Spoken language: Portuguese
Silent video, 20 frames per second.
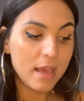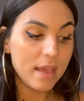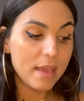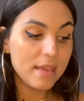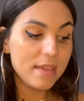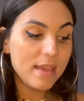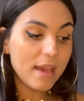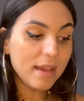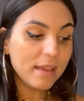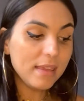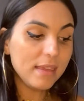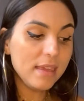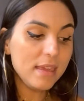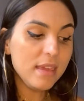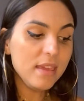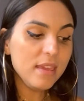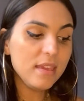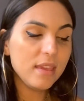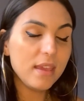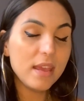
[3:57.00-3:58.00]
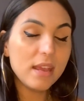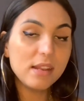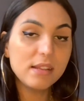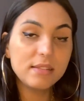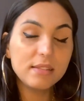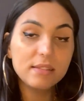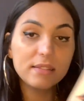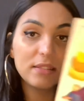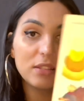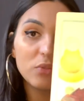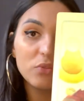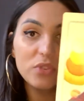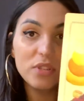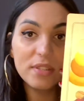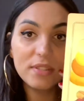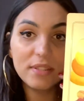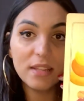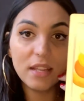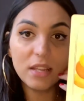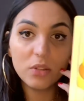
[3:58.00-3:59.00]
E aqui eles estão
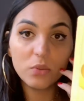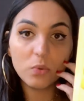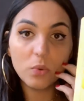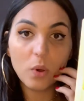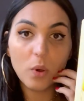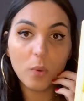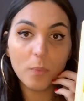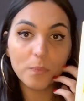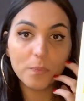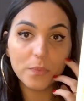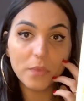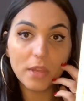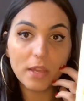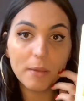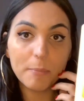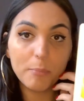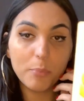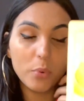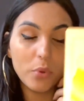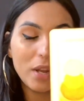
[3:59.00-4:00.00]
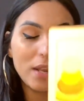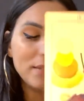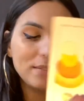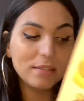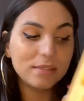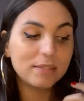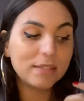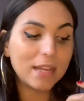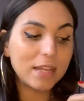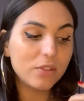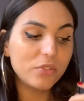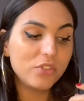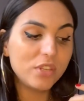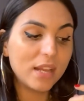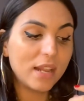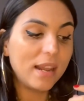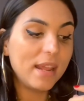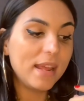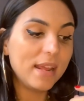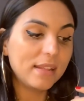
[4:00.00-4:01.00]
dizendo, ó, por esse estado de
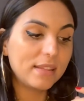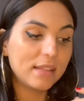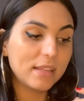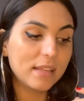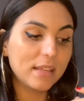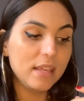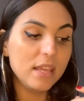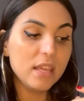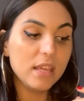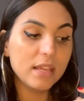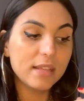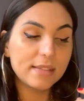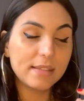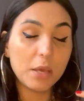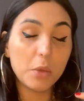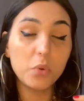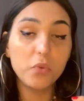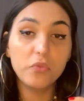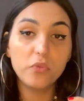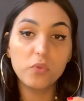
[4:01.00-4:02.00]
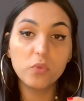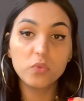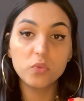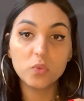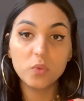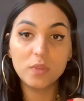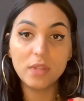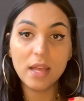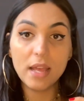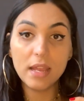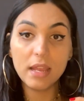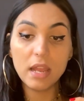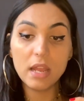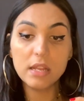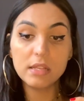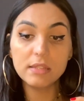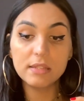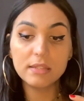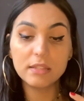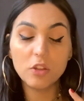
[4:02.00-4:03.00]
alerta aqui, que sai no fundo, né, que
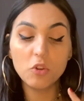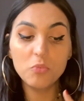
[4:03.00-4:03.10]
eles estão